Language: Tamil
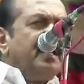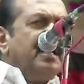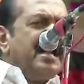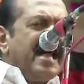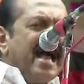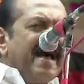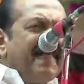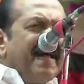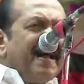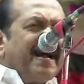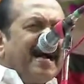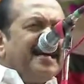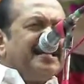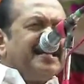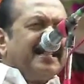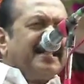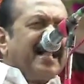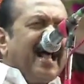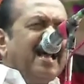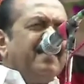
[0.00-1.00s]
இந்த
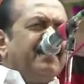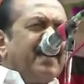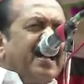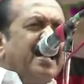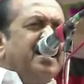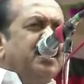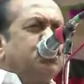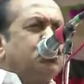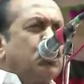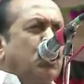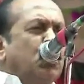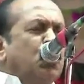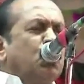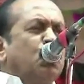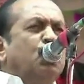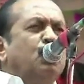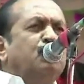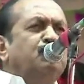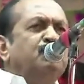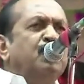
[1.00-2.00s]
எதிர்கட்சி தலைவர் என்று
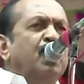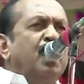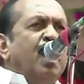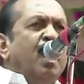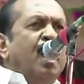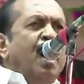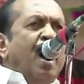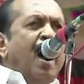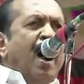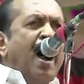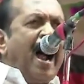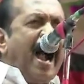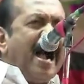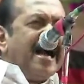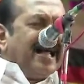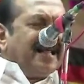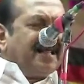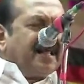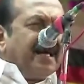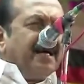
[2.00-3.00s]
சொல்லுகிறோம்
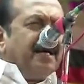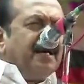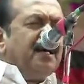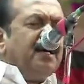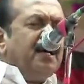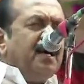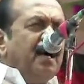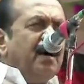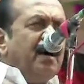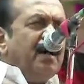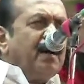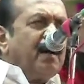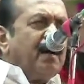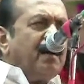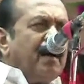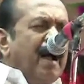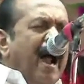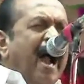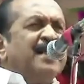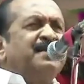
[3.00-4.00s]
அடுத்து
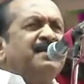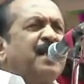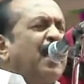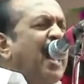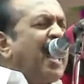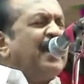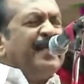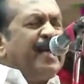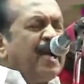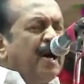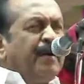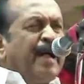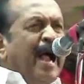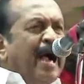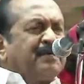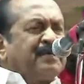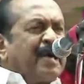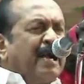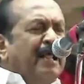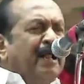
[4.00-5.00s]
நாட்கள் அதிக
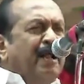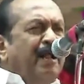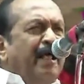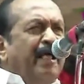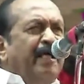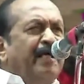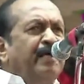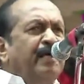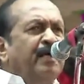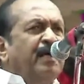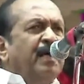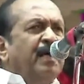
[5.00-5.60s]
நாட்கள் இல்லை